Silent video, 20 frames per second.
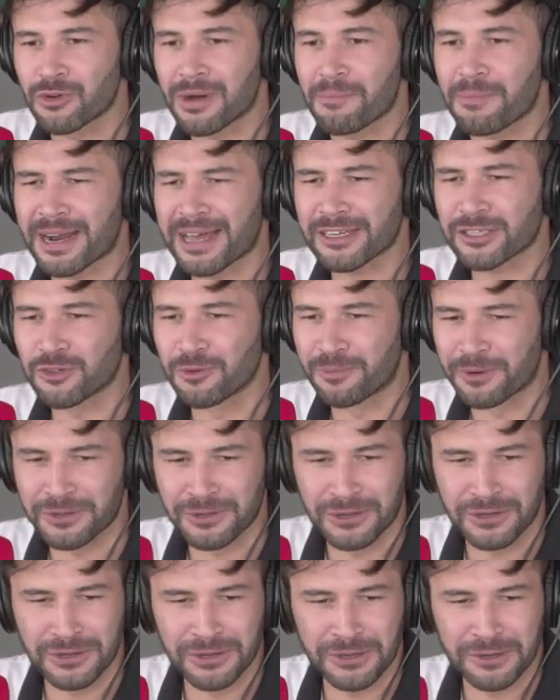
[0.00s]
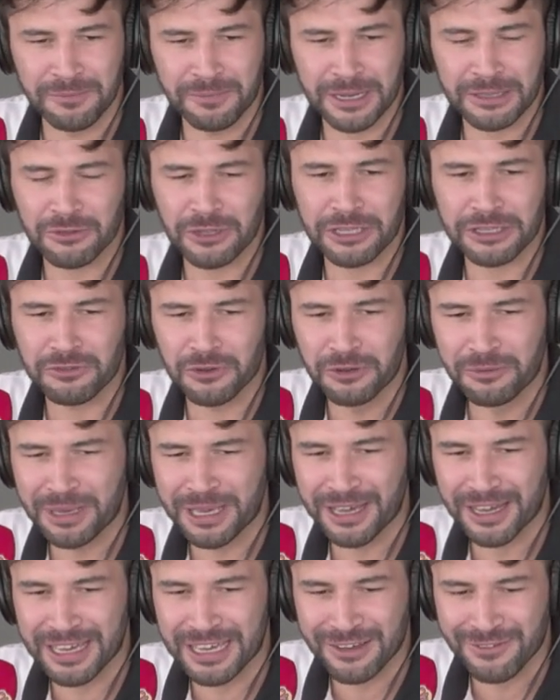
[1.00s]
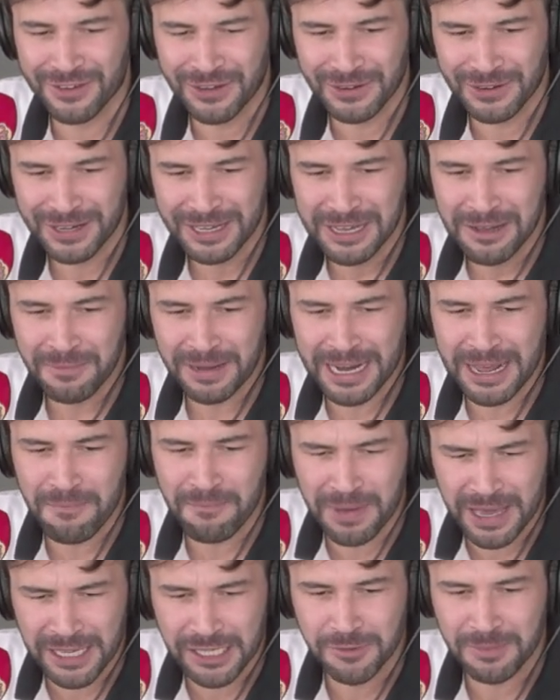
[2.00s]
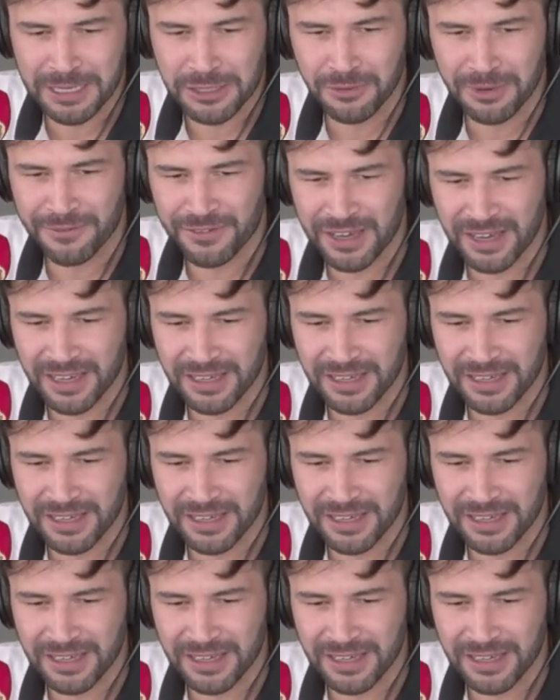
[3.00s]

Um abraço para toda a turminha aí, viu? Parabéns mais uma vez.